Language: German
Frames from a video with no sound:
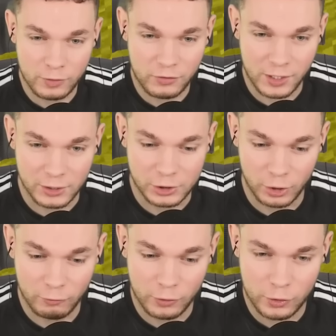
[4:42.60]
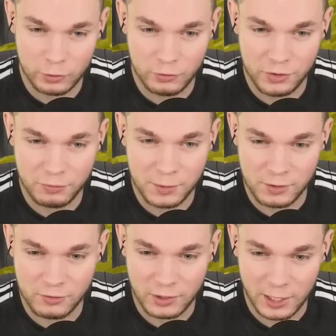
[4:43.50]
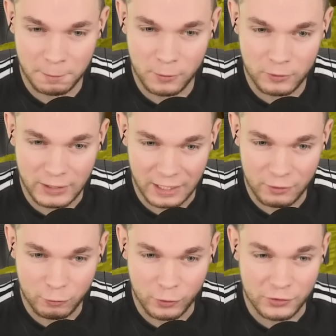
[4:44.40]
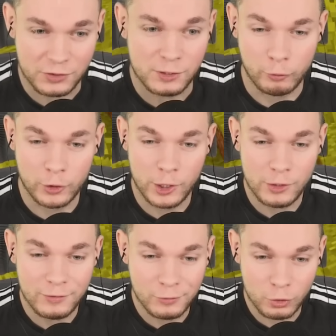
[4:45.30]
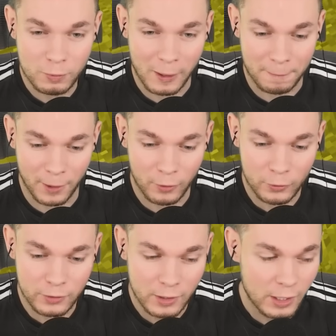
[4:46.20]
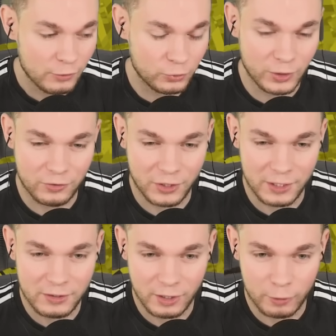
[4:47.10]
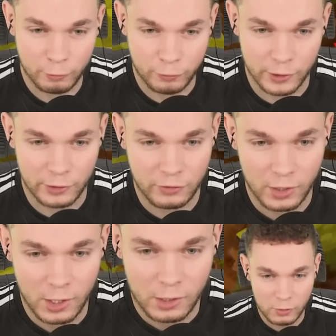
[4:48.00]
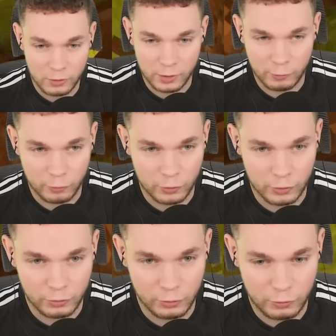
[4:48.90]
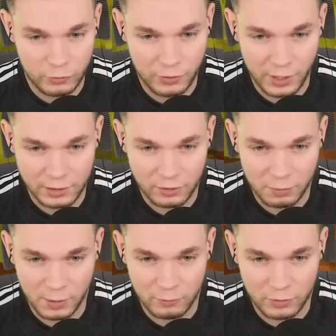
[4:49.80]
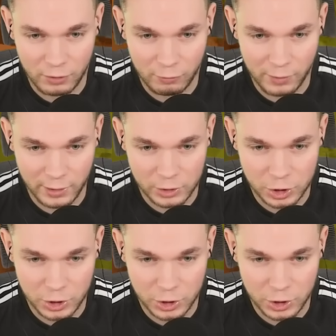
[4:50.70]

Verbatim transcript: wir sehen schon, wir können uns jetzt mit diesen Dreckblöcken ganz vorsichtig von hinten rüber bauen, sodass es halt nicht auffällt. Okay, Freunde, und ich würde sagen, das machen wir jetzt einfach mal ganz